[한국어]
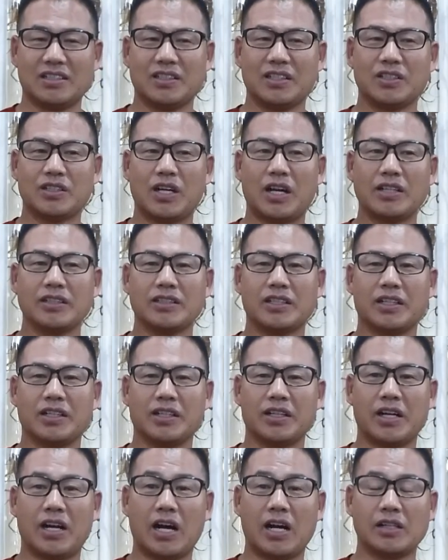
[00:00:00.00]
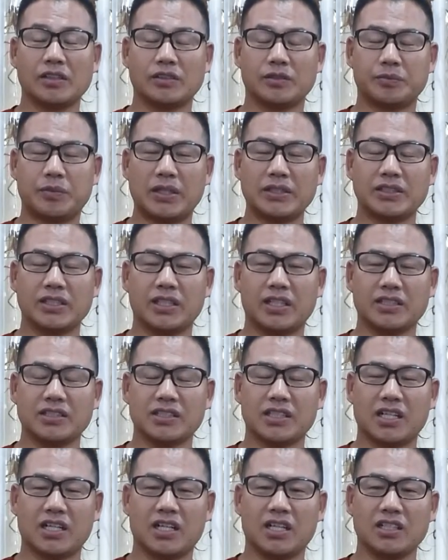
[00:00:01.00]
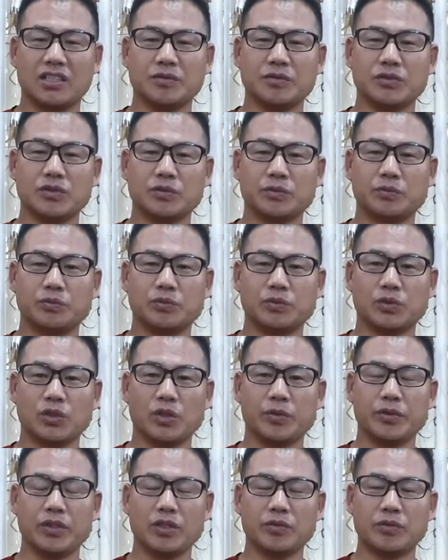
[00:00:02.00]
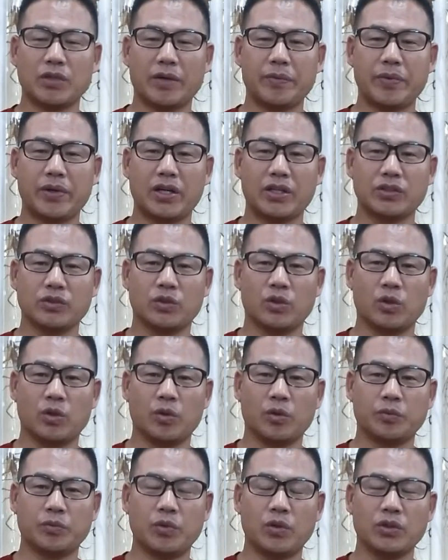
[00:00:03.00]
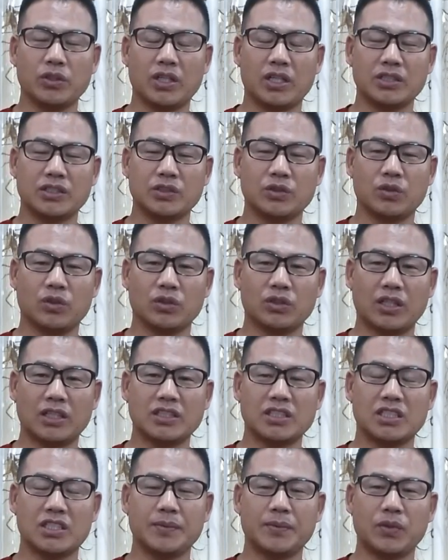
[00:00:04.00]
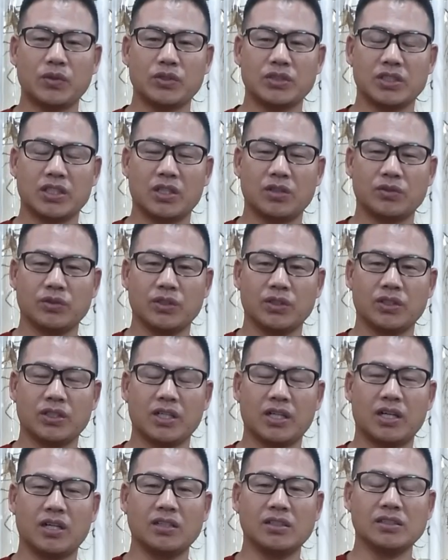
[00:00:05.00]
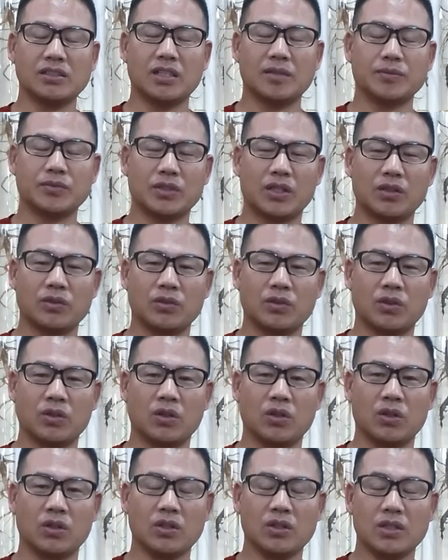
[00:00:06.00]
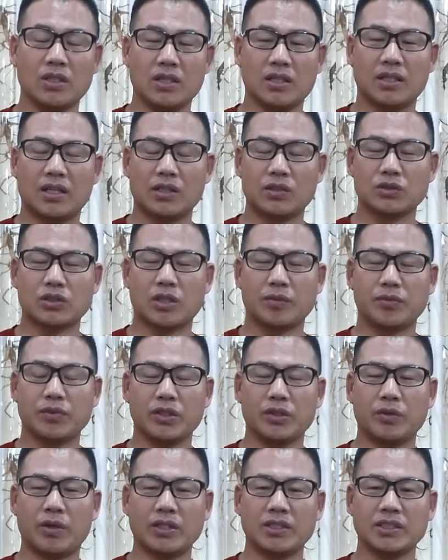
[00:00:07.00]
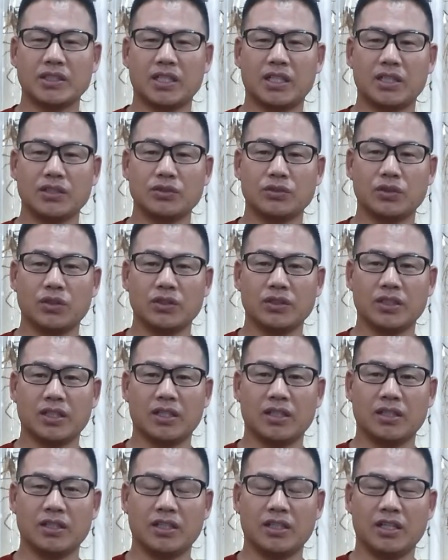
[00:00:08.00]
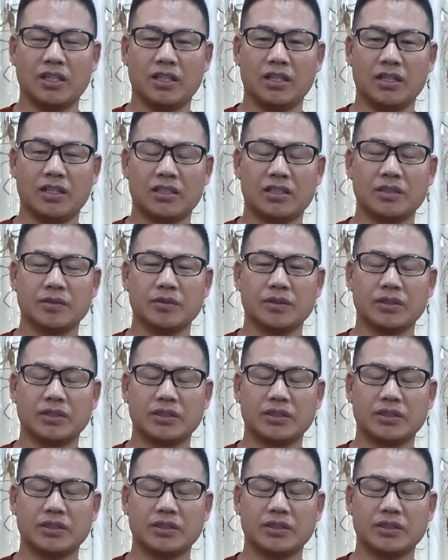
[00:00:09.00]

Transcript: 그래서 한날에는 밭에 가시다가 너무 무릎이 너무 아파가지고 포기하시고 다시 집에 오시더라고요. 그래가 의사분하고 간호사분이 왕진해가지고 이제 이리